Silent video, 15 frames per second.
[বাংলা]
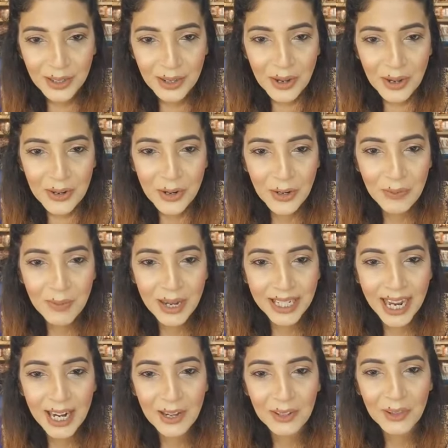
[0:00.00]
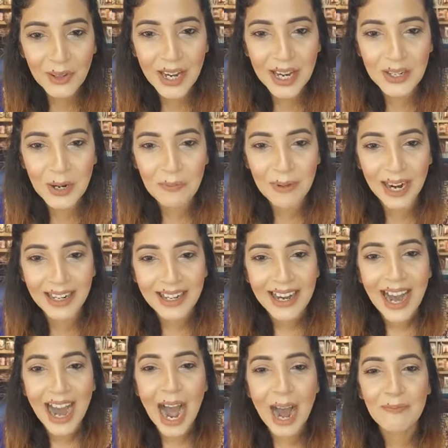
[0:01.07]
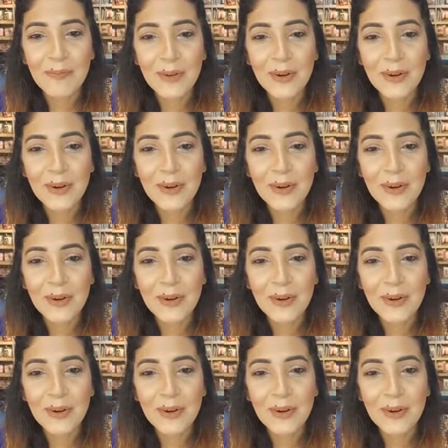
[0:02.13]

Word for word: শোরুমে গেলে তো এসব কাজ আপু